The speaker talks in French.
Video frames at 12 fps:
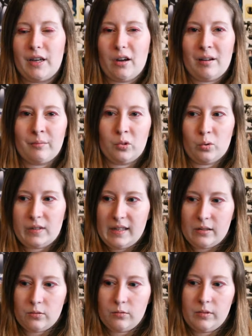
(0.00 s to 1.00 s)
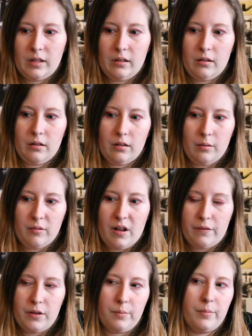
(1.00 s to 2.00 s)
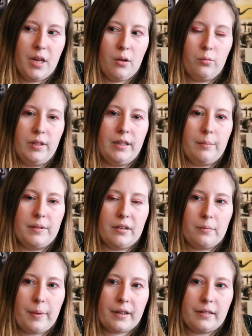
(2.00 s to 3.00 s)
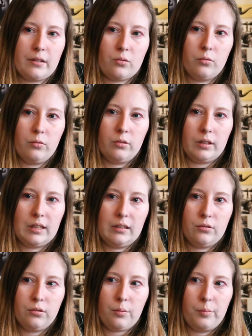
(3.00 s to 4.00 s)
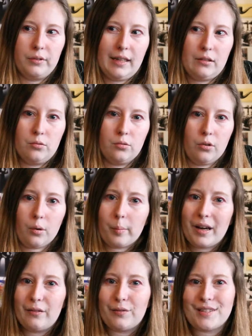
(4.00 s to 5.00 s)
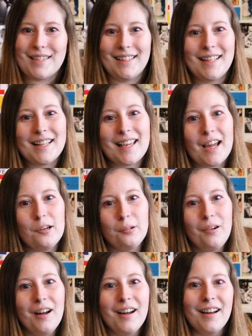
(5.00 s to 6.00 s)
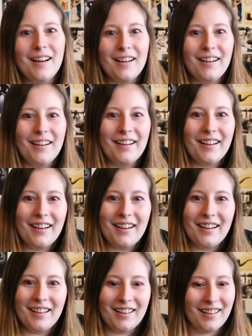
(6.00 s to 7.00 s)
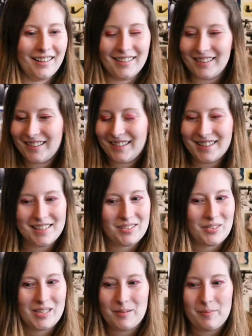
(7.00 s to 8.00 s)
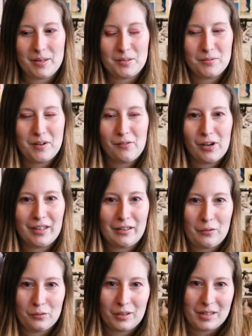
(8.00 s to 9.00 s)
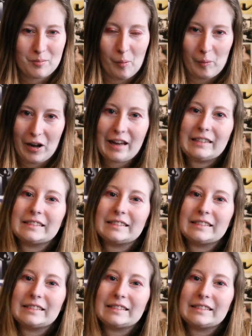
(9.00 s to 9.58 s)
quand même deux saisons et euh, à mon avis bien huit épisodes par saison qui durent peut-être une heure. Bref, c'était très long. Euh, je ne sais pas, je devais avoir rien à foutre à ce moment-là.